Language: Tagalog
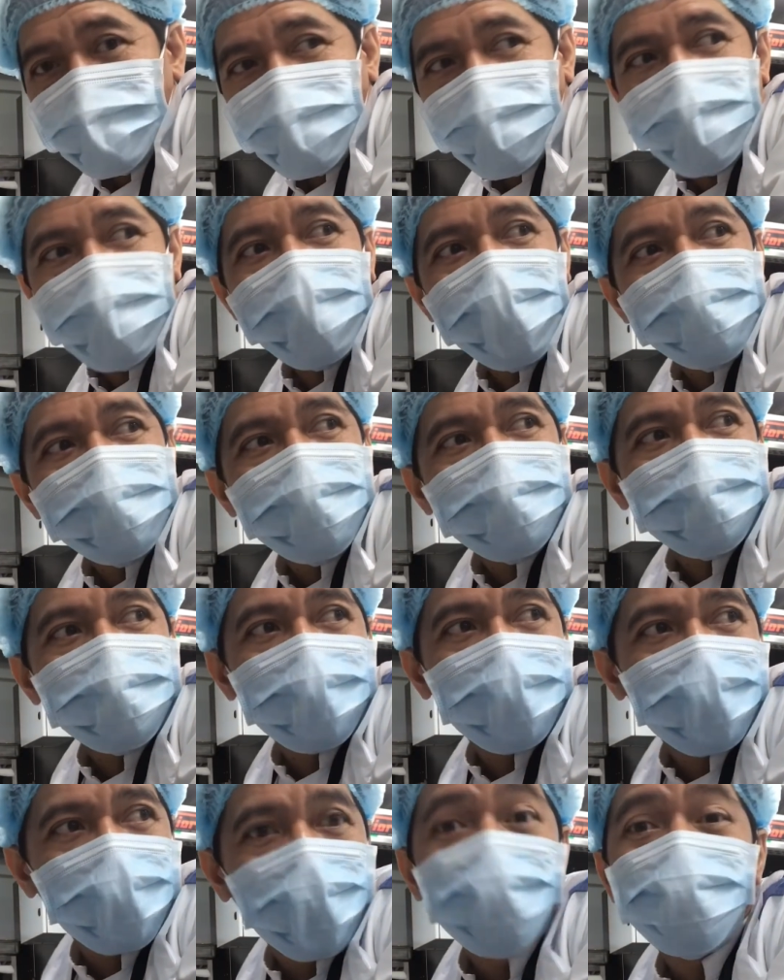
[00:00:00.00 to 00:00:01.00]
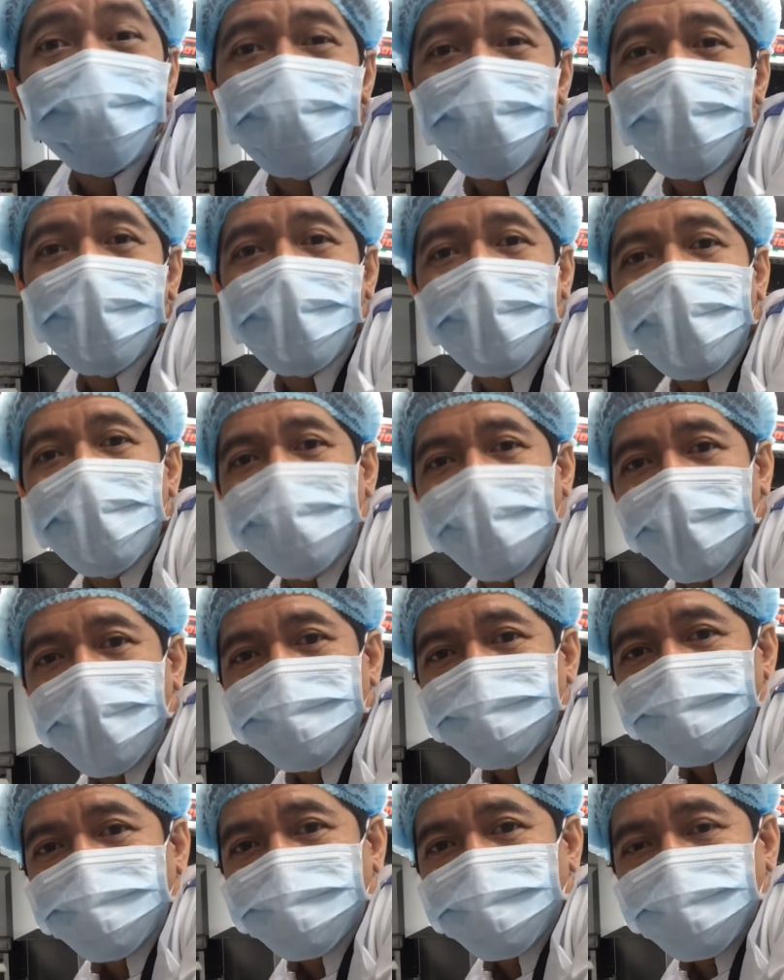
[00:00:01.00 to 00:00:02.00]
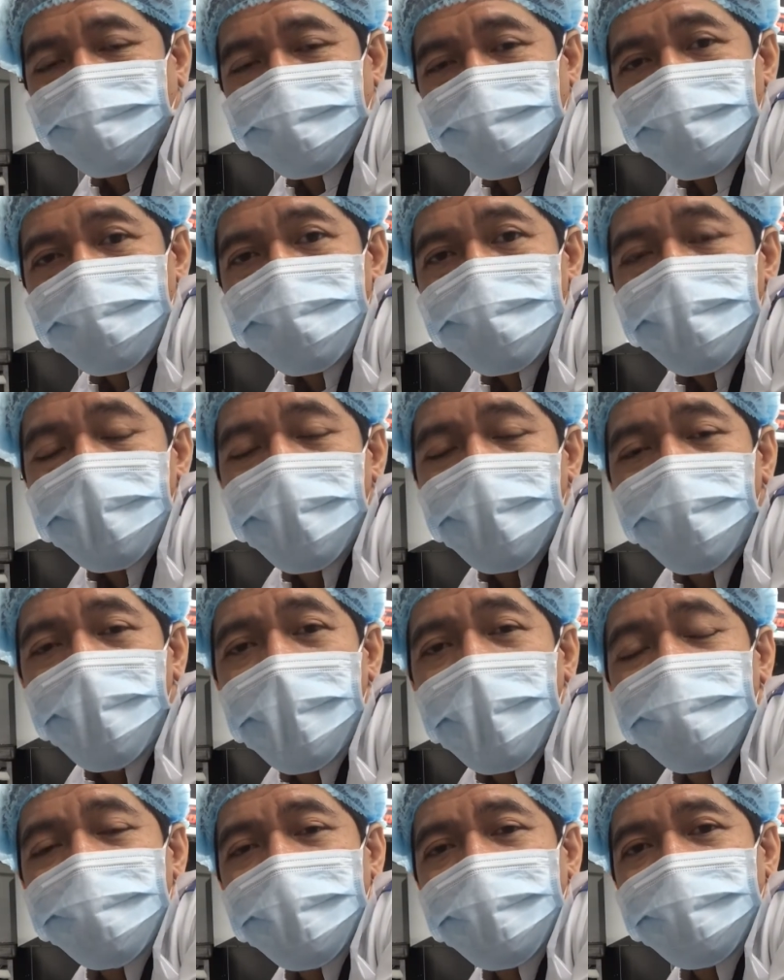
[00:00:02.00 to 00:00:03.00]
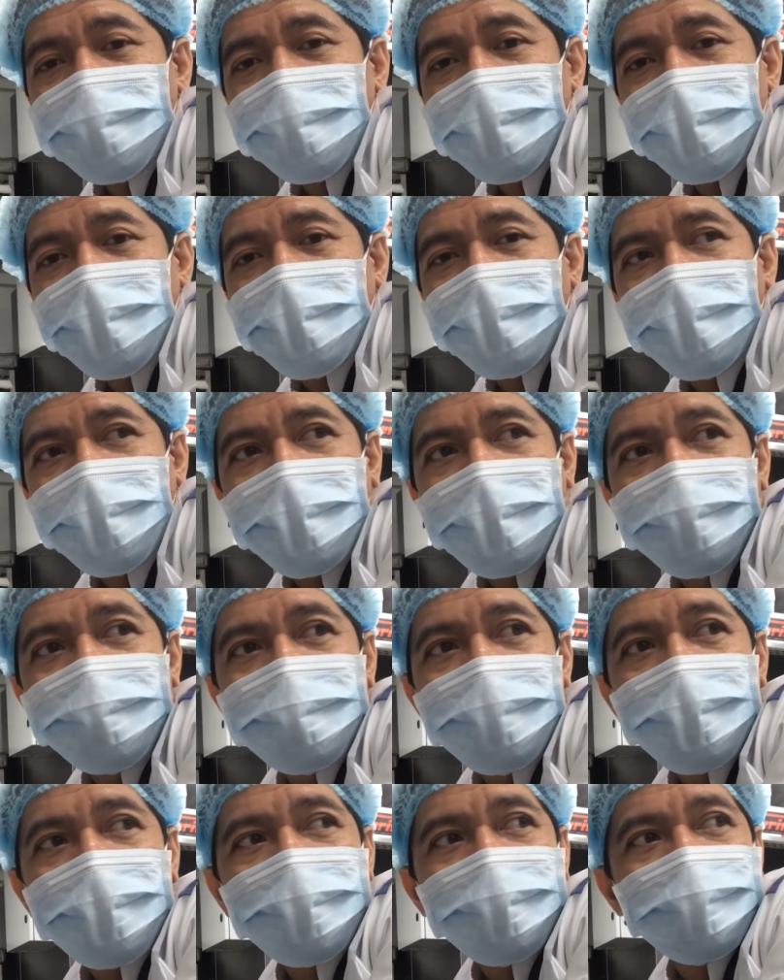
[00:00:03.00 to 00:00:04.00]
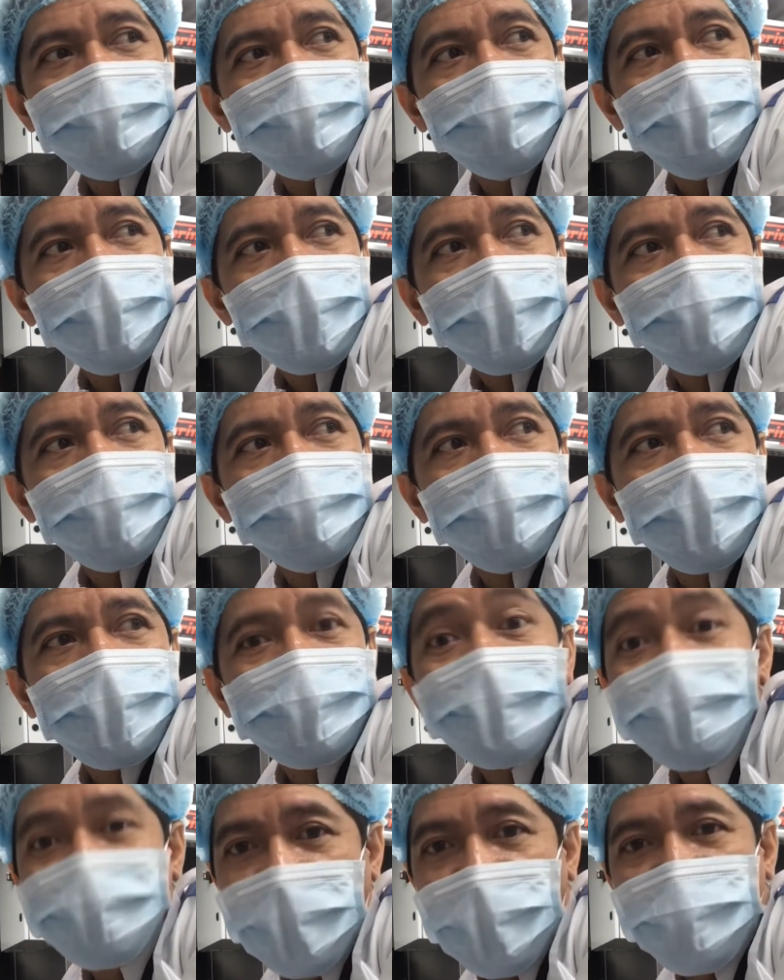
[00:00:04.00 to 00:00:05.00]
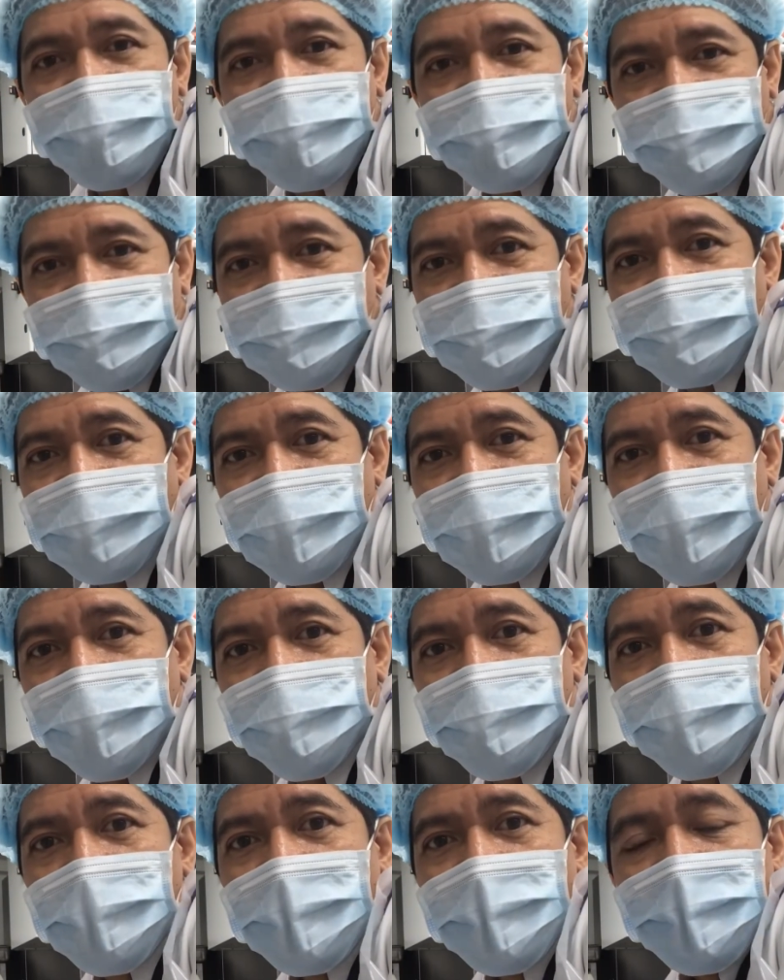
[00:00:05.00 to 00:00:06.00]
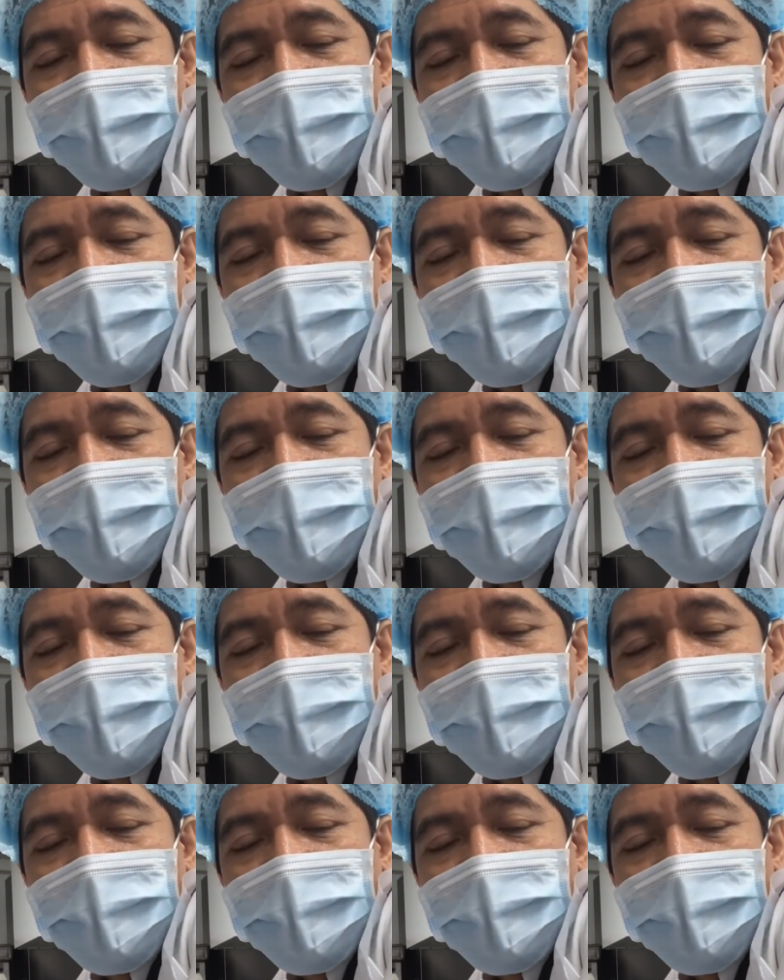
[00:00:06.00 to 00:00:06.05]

Kaya kahit nasa ground floor lang kami, wala kaming ah, internet, wala kaming signal na nasasagap.